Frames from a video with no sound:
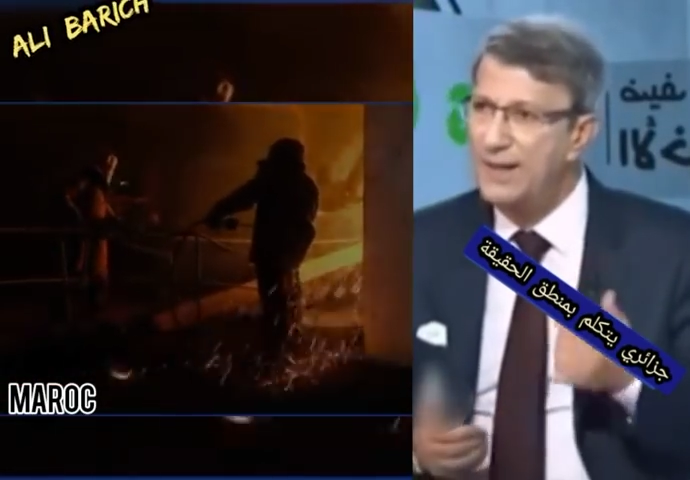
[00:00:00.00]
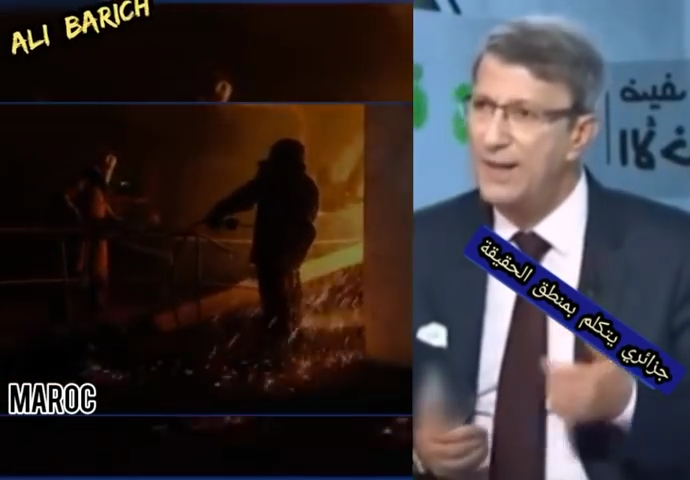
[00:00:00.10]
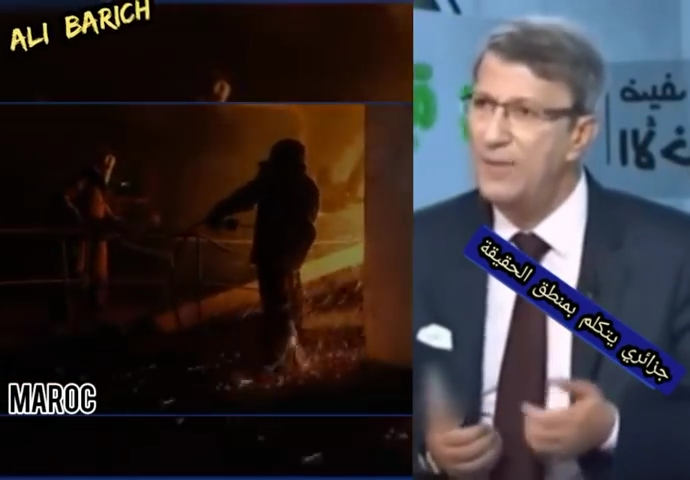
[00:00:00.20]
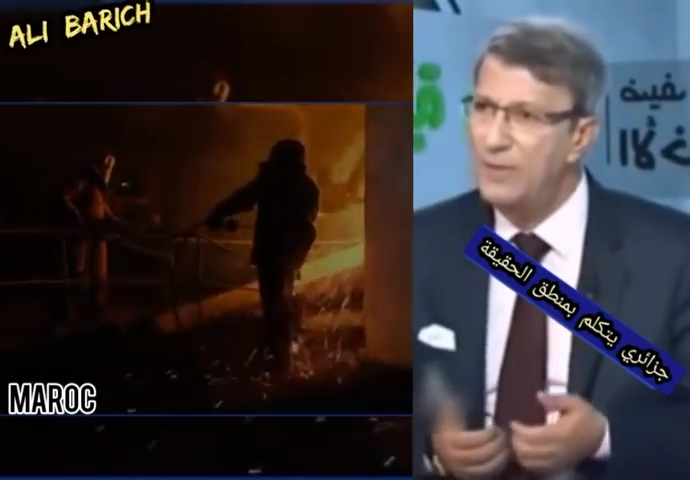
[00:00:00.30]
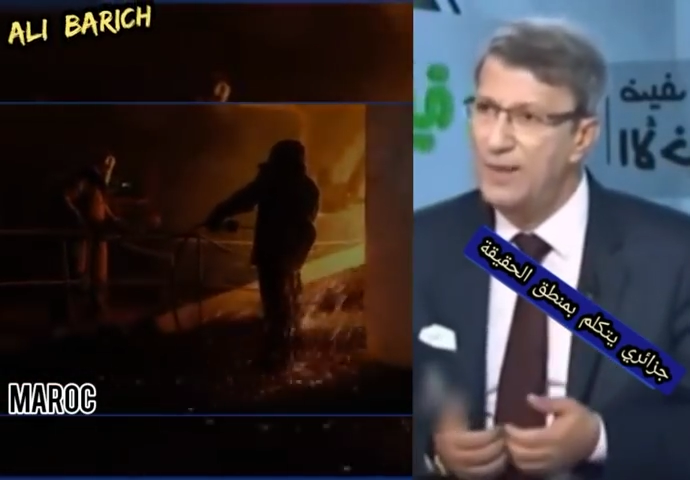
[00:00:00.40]

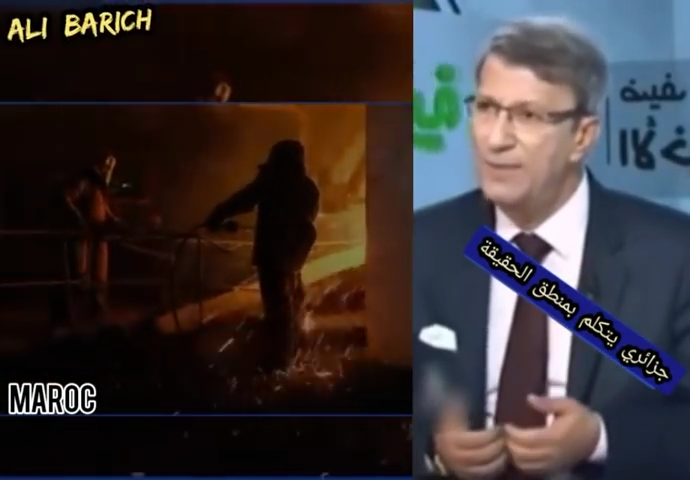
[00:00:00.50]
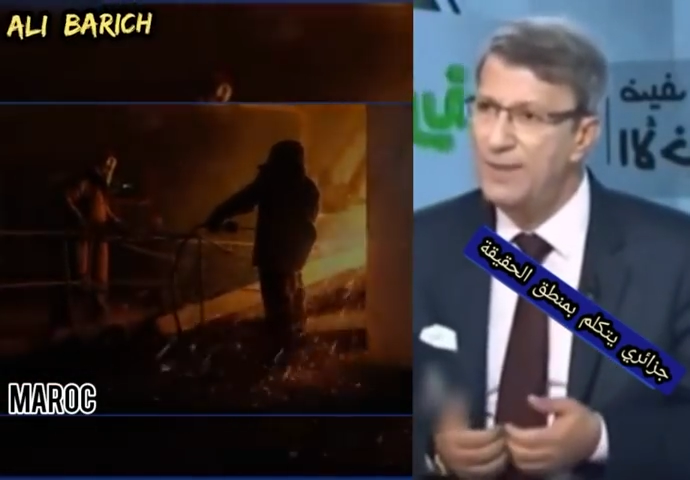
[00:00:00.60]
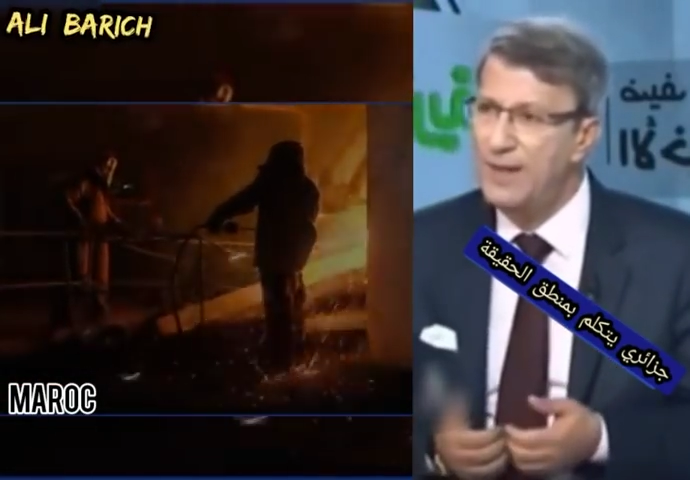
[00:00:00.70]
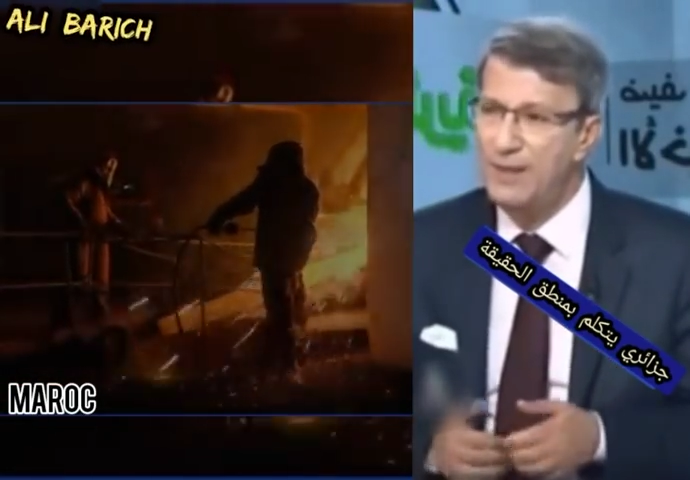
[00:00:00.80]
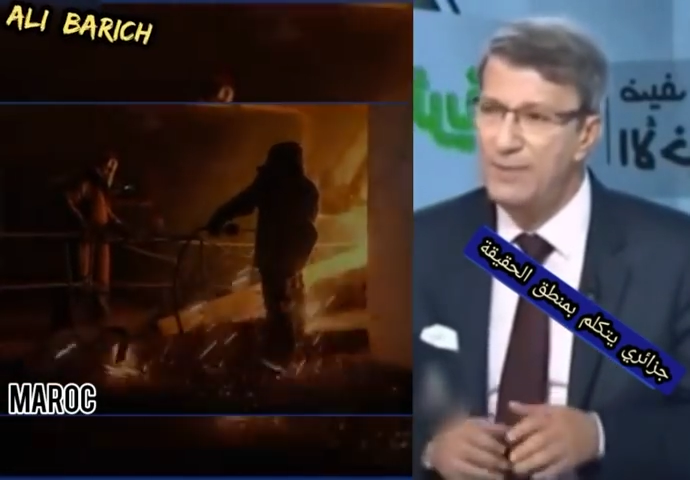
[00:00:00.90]
نتاعهم
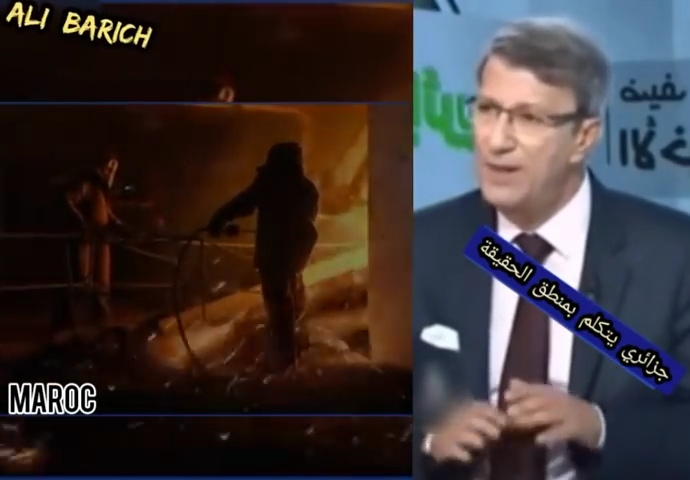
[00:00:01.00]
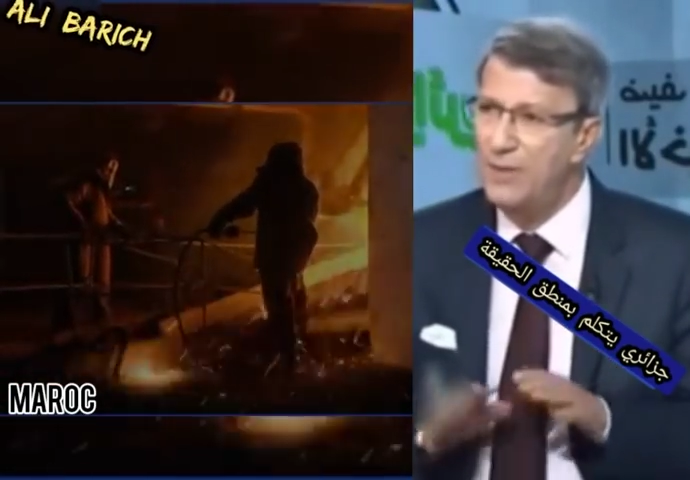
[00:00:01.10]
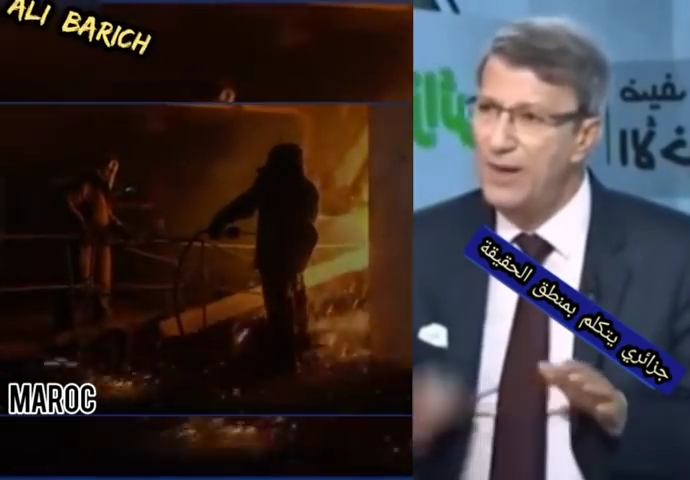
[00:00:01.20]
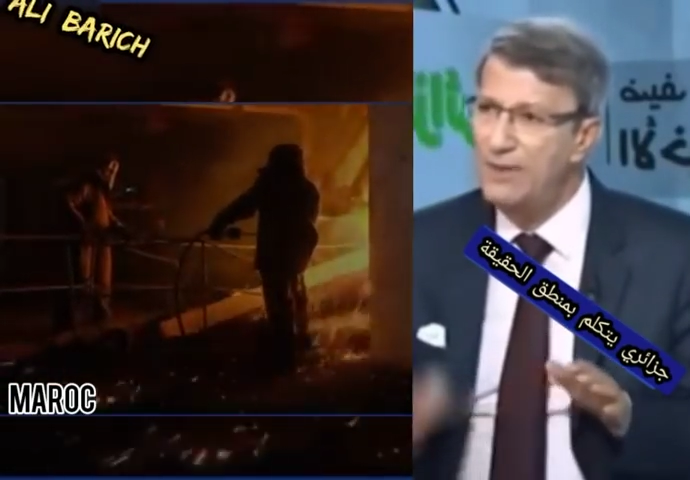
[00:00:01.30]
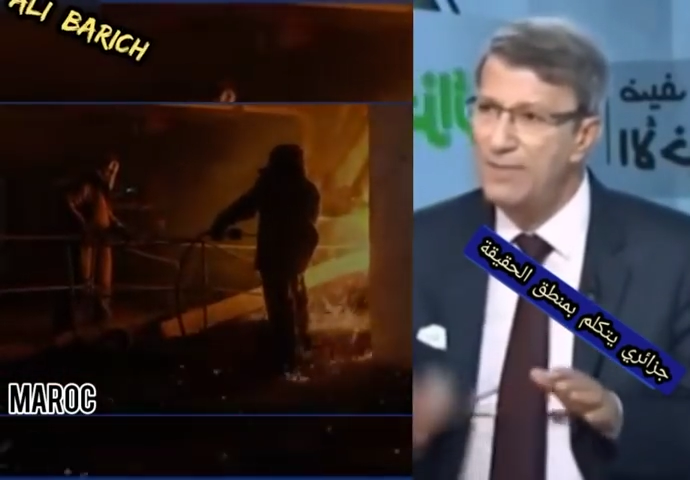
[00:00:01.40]
والتعب نتاعهم
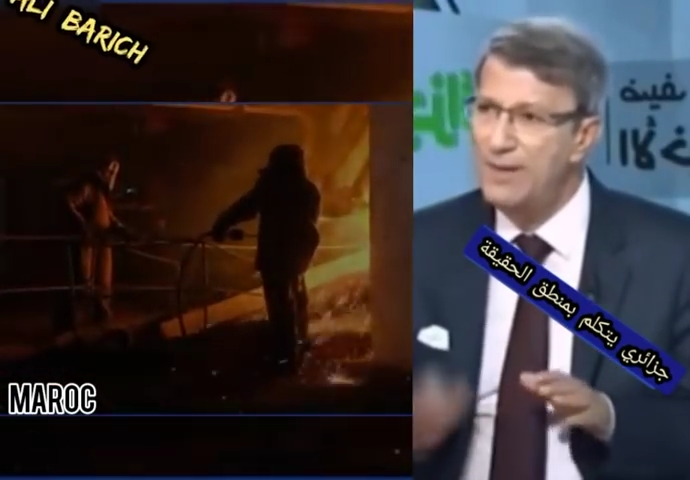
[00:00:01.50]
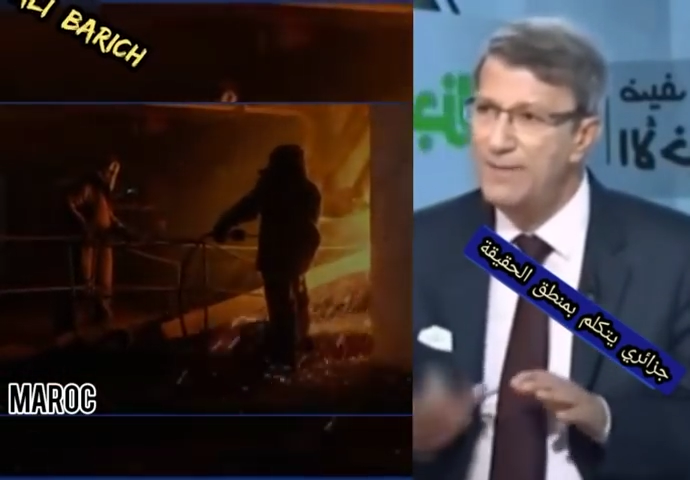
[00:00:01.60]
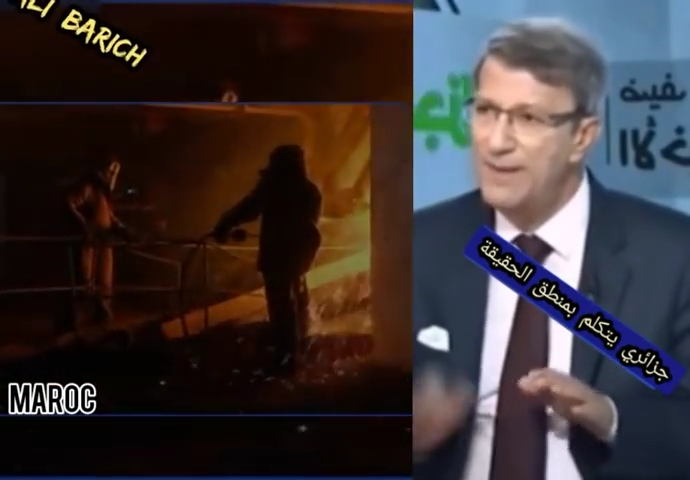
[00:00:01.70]
يعني واحد ما, ما